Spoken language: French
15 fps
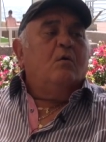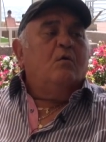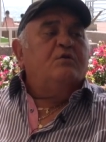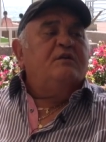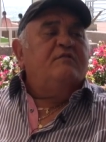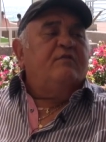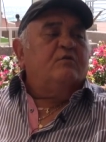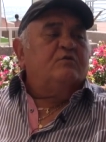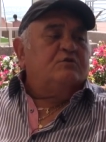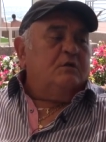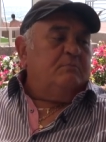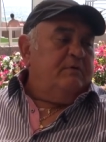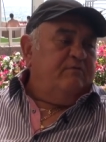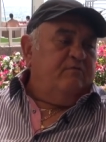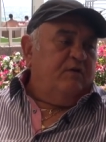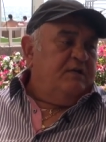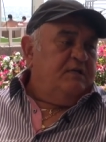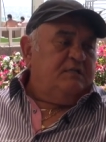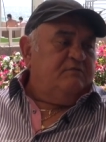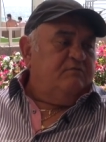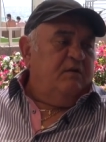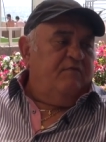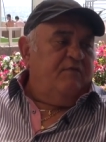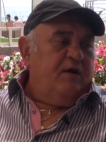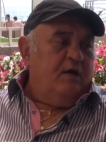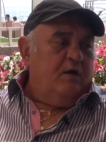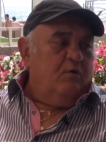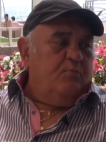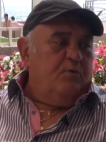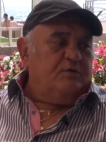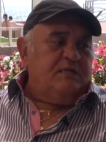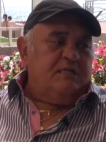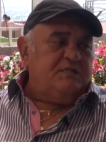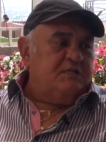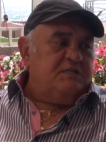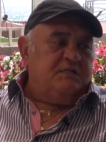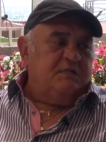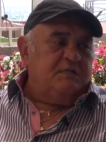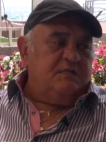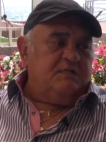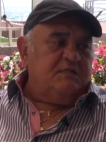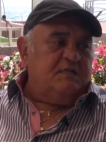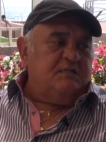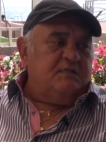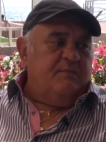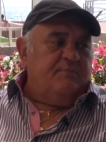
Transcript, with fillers: On y va ensemble et vous voyez, si vous voulez faire un reportage, ça, ça serait